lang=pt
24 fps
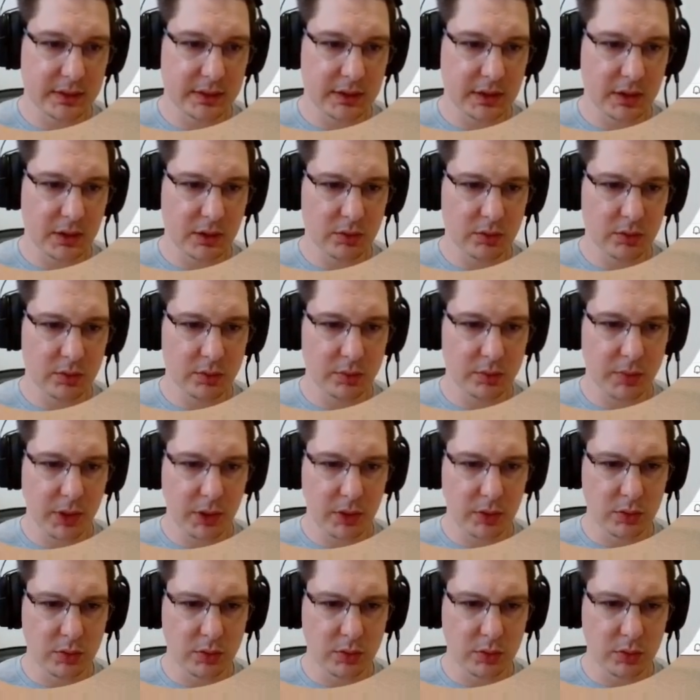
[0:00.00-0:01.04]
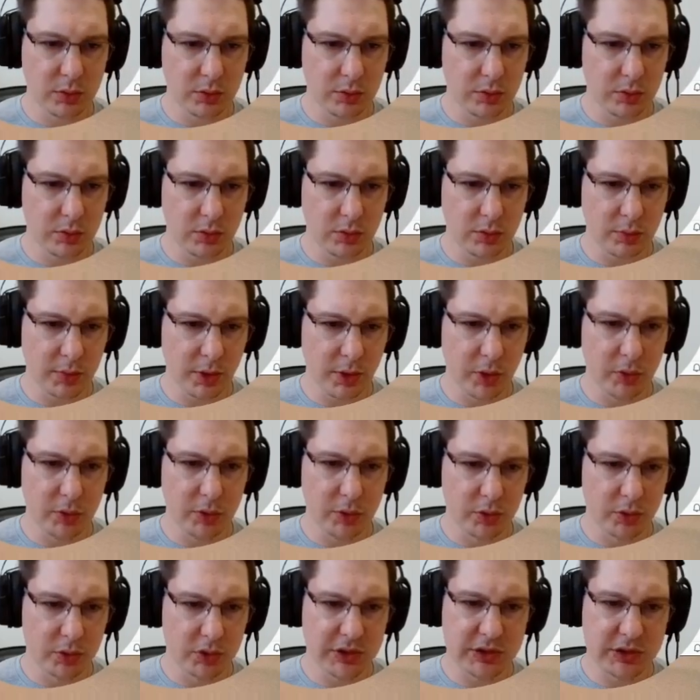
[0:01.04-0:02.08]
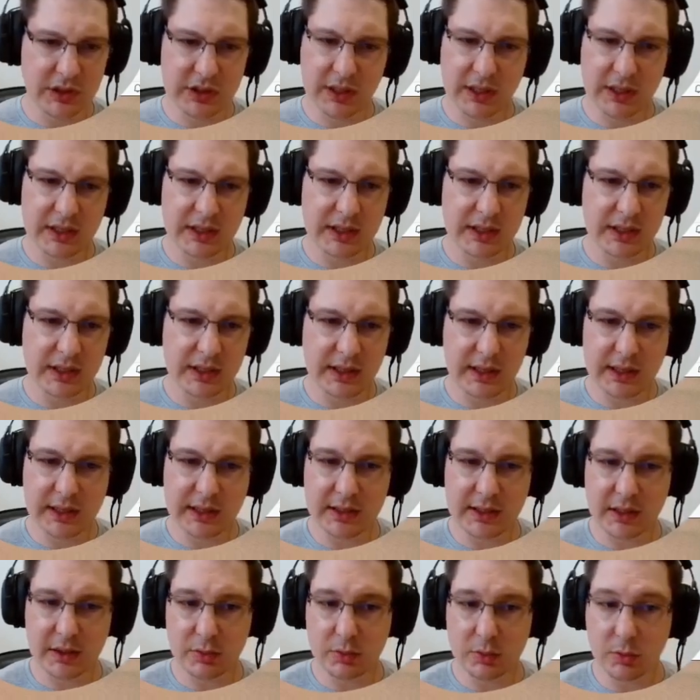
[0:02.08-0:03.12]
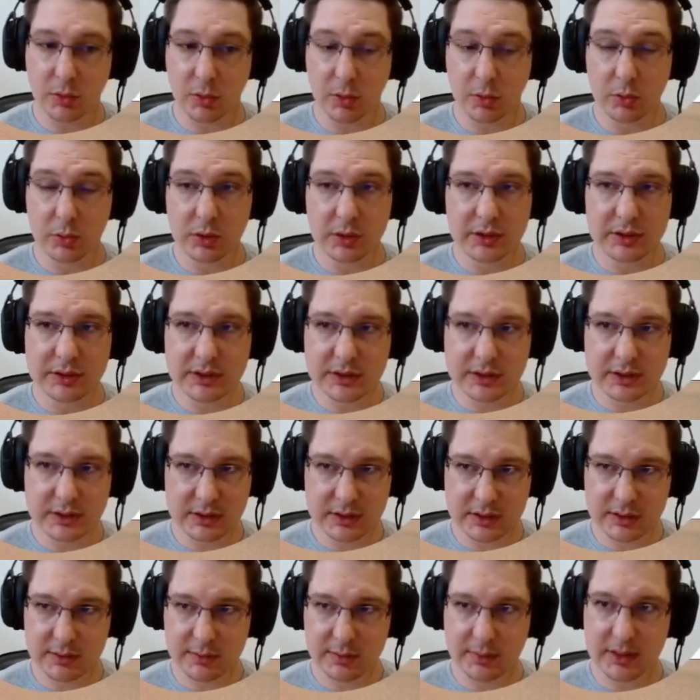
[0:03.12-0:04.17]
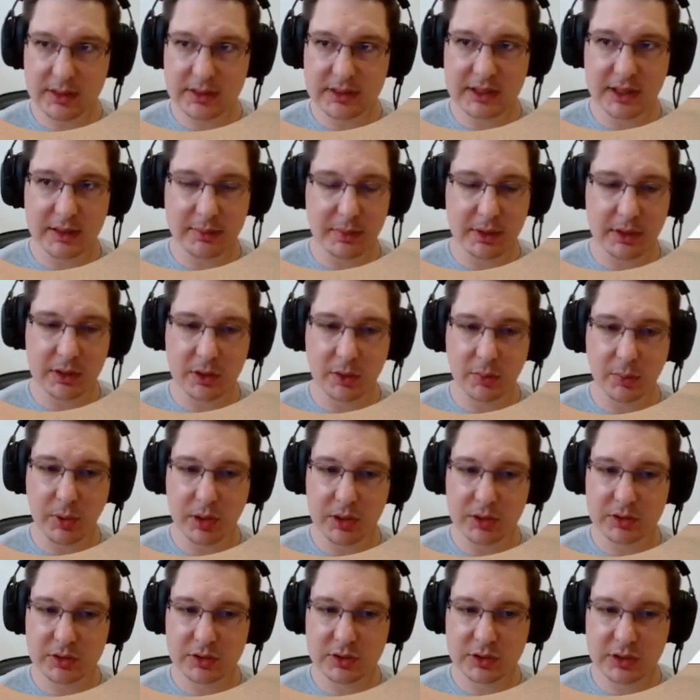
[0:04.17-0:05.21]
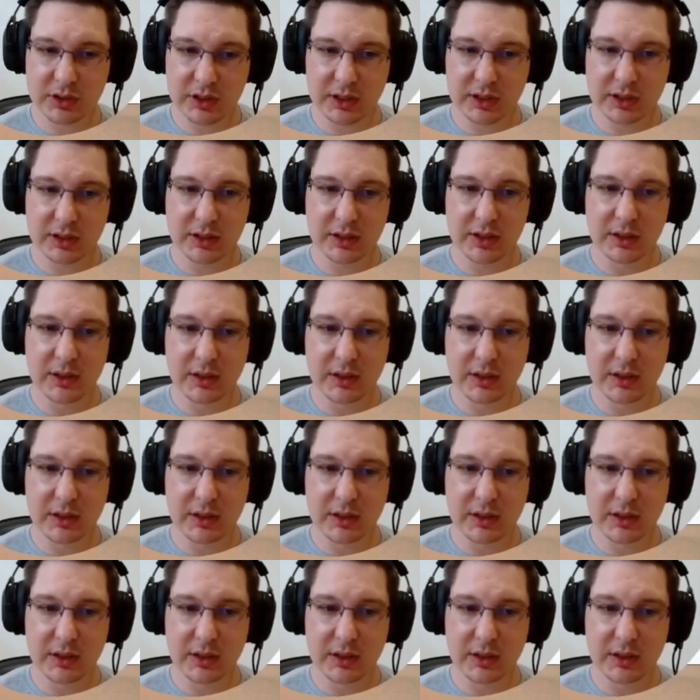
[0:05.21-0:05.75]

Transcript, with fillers: Então, o meu, o meu user aqui ele tem roles. Basicamente, eu posso ser